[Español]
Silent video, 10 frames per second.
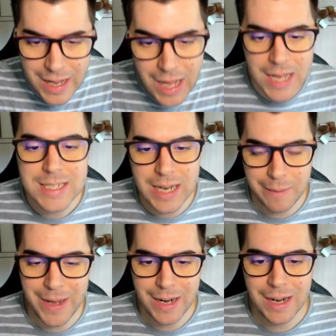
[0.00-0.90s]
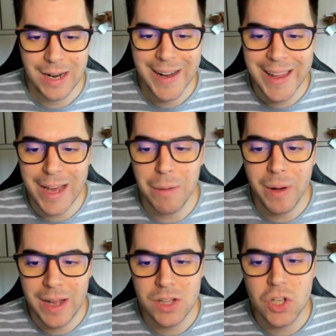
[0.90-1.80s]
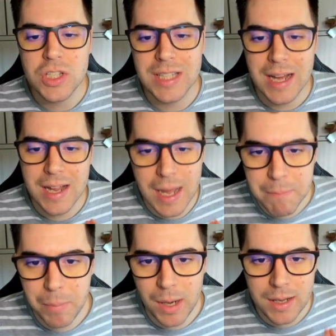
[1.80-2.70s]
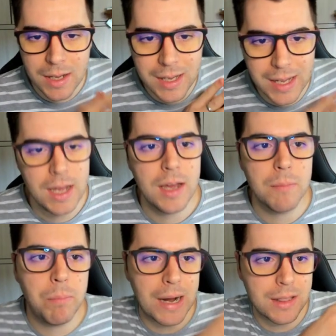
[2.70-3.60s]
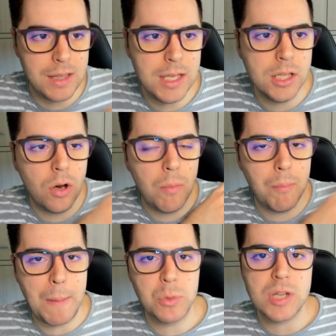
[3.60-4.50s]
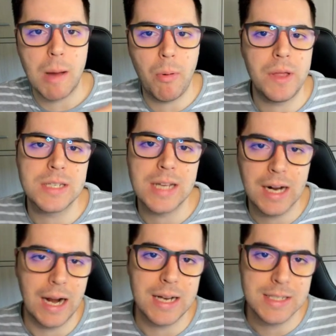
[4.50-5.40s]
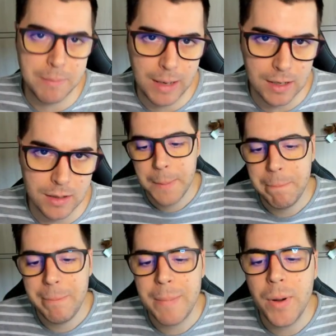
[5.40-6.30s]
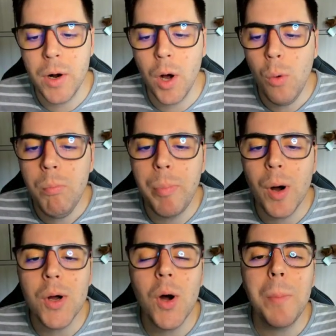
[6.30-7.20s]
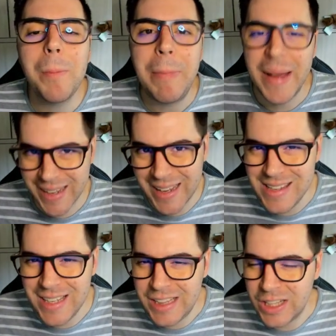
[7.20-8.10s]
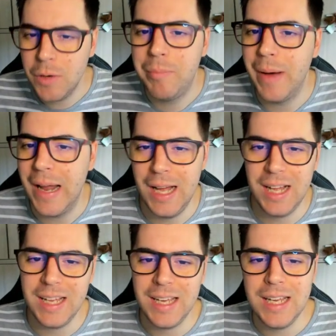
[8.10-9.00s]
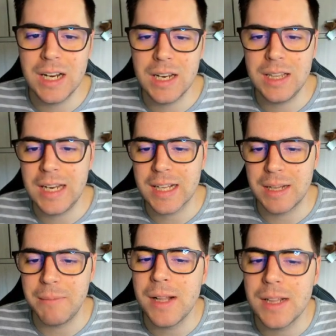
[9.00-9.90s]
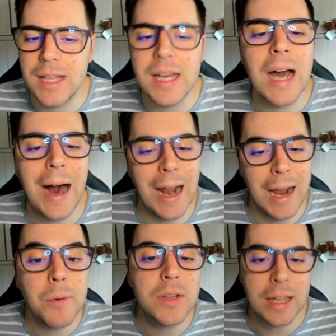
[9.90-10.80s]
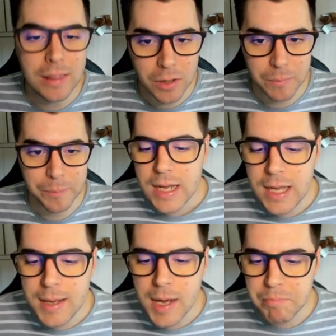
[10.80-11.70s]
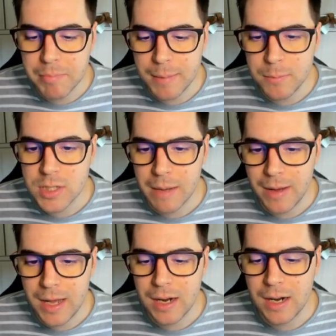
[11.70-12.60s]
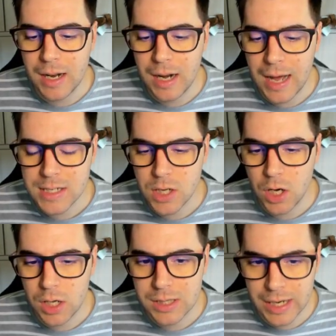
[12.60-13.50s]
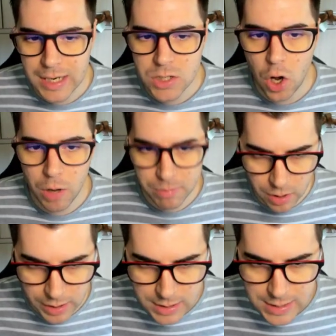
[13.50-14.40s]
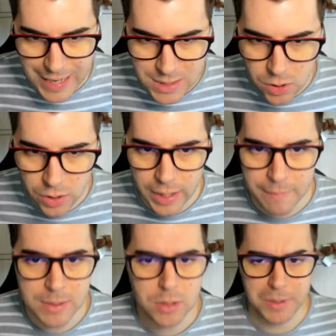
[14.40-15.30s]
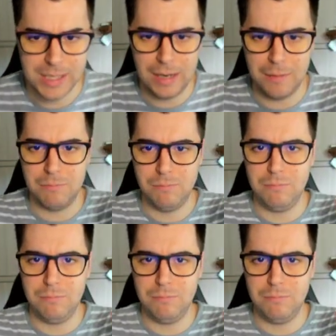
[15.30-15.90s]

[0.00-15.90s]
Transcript: es saber qué objetos de gameplay, qué partido vamos a poder sacar a este pack. Me pongo un poco pequeñito para ir directamente a la votación. Y vamos a ver las tres opciones. Escoge, esto va a ser